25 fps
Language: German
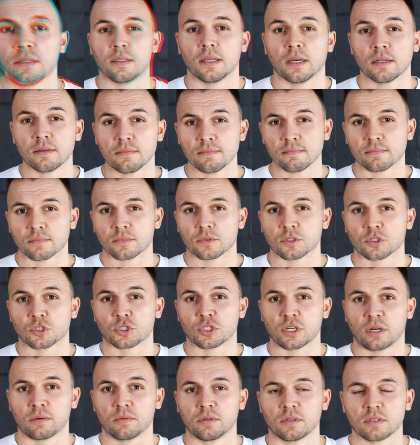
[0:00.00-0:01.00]
Dann
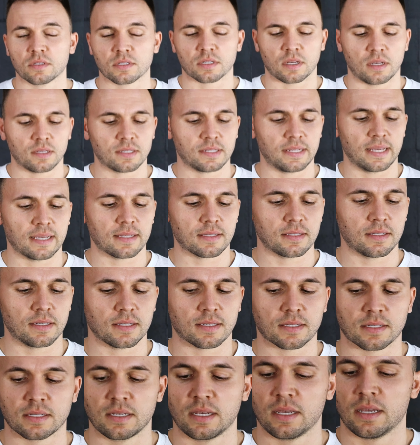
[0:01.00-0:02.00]
schauen wir uns als
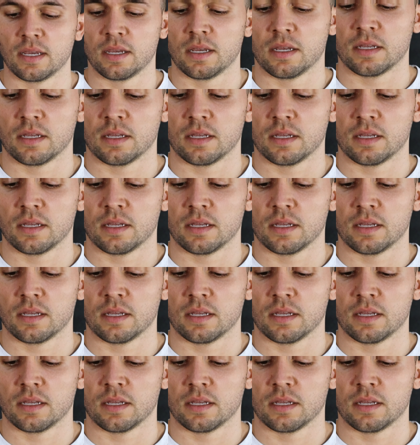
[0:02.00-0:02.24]
nächstes